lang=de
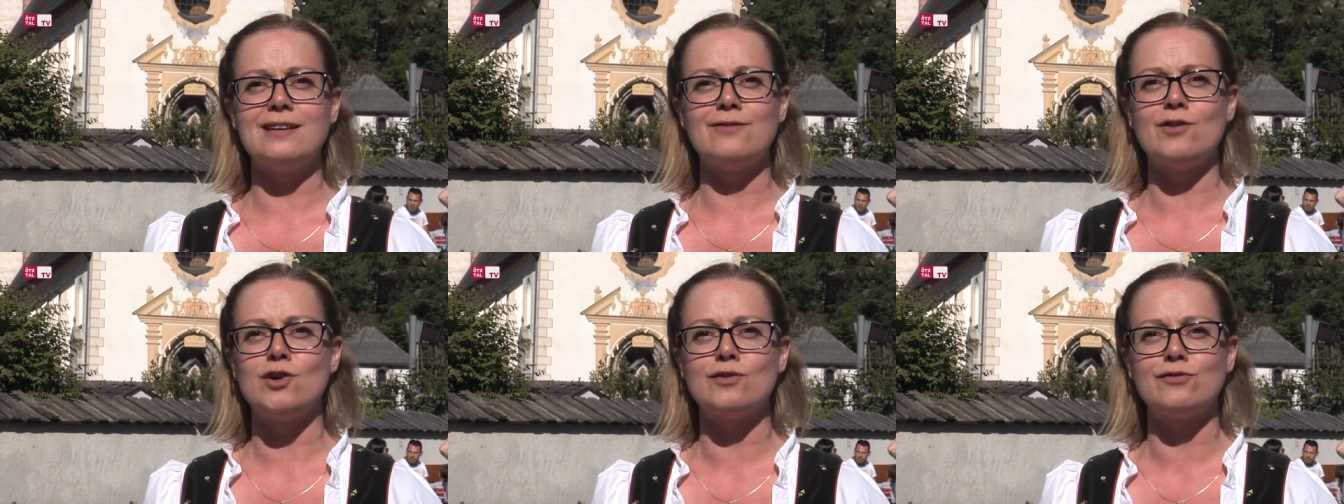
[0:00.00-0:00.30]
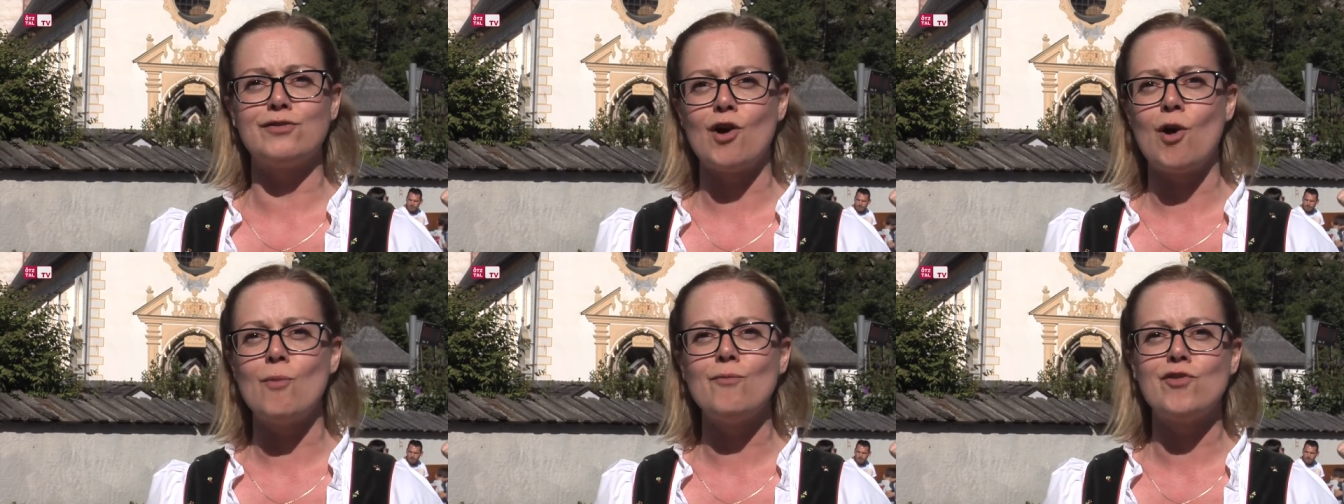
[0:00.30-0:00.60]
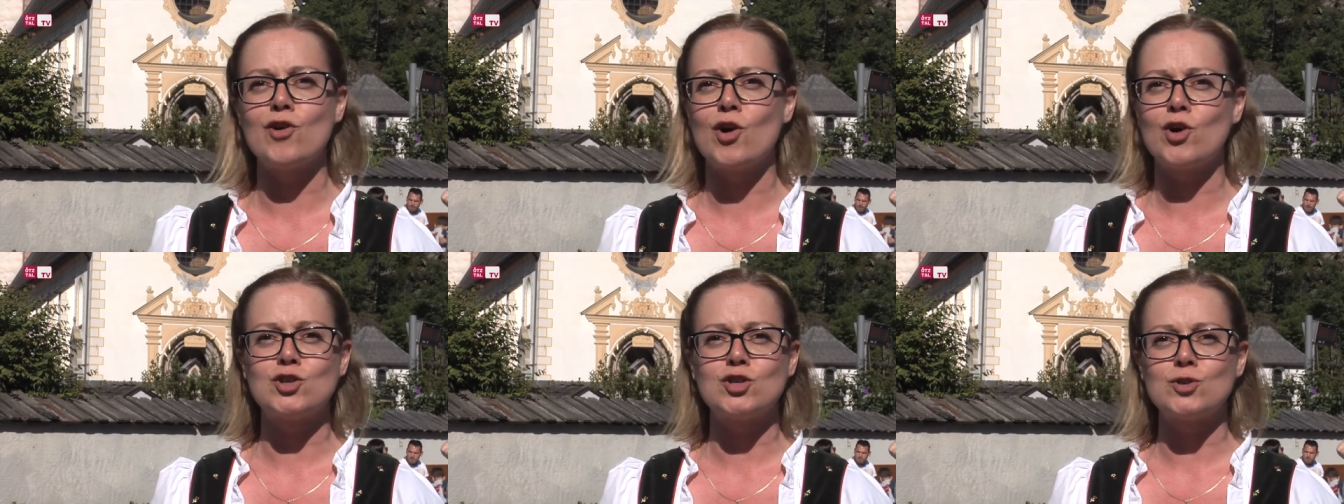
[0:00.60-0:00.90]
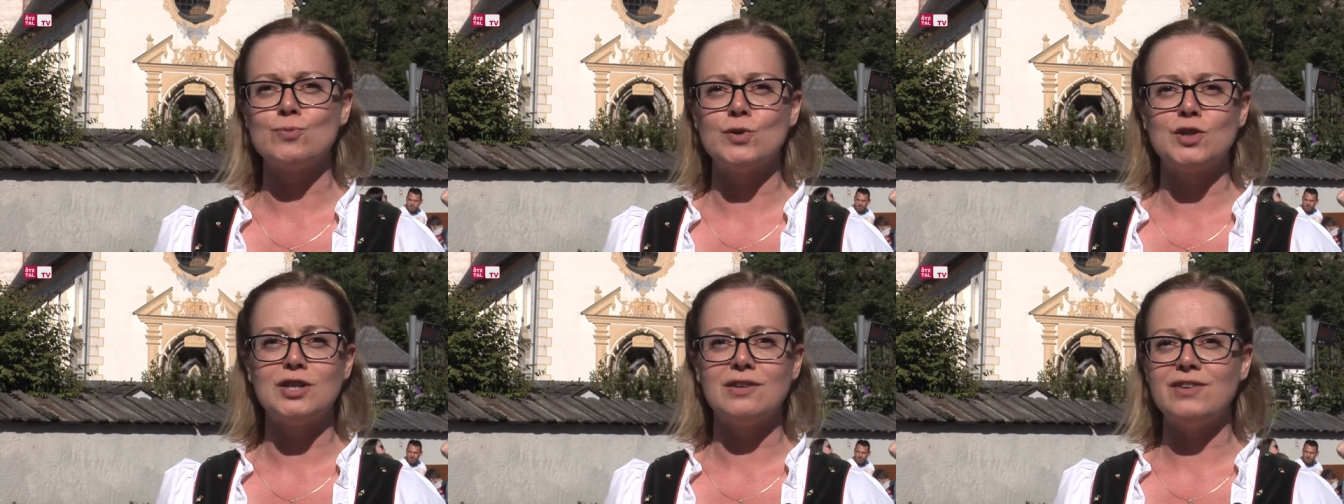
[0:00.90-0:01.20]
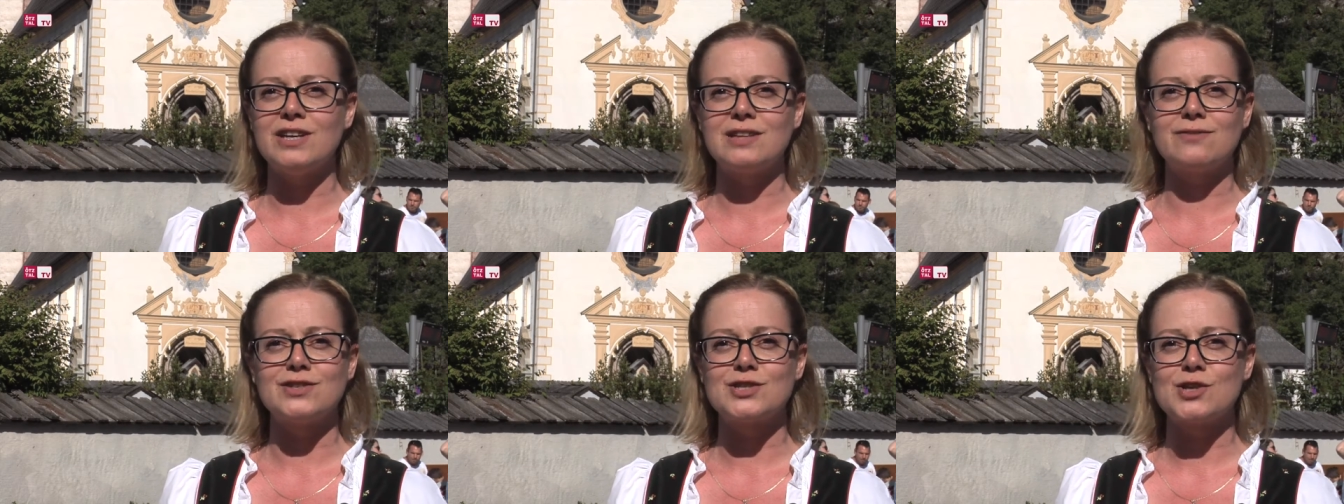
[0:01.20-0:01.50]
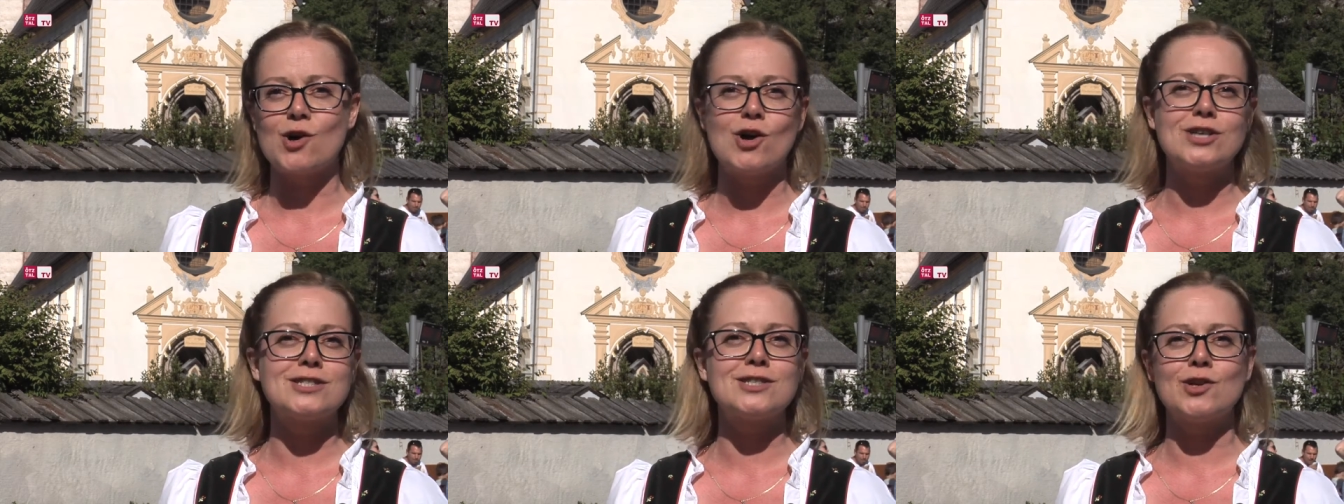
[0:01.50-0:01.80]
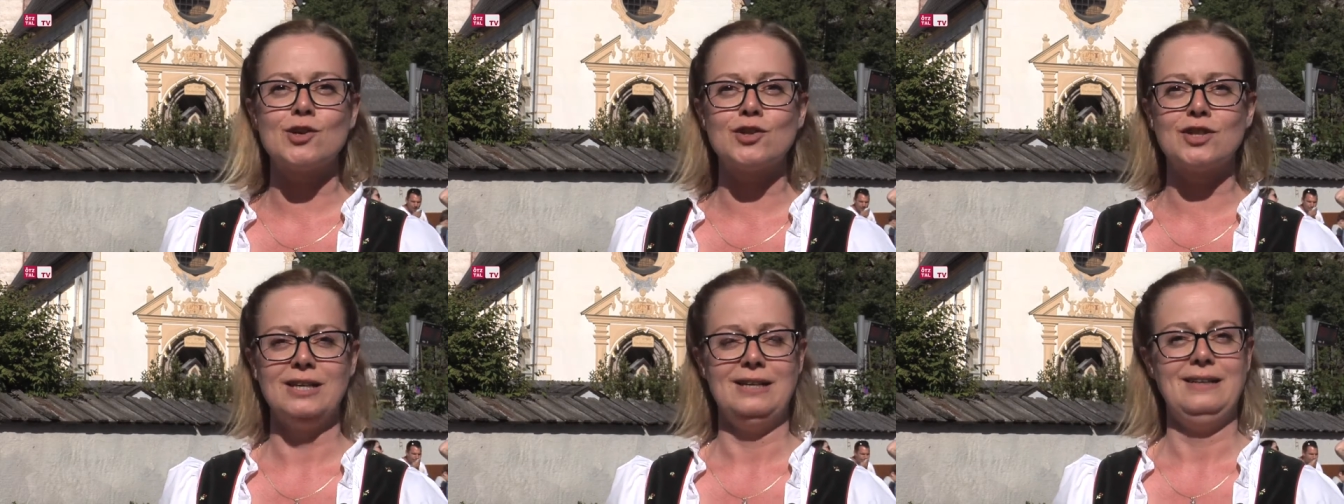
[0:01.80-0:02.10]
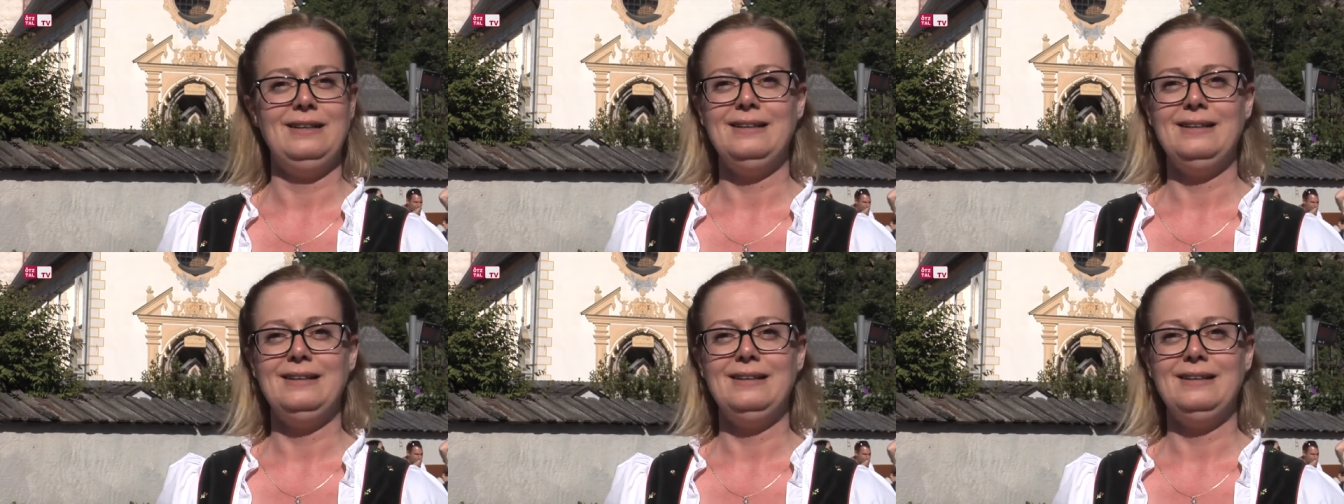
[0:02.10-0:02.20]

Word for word: Die waren von Anfang an schon motiviert, was es hat.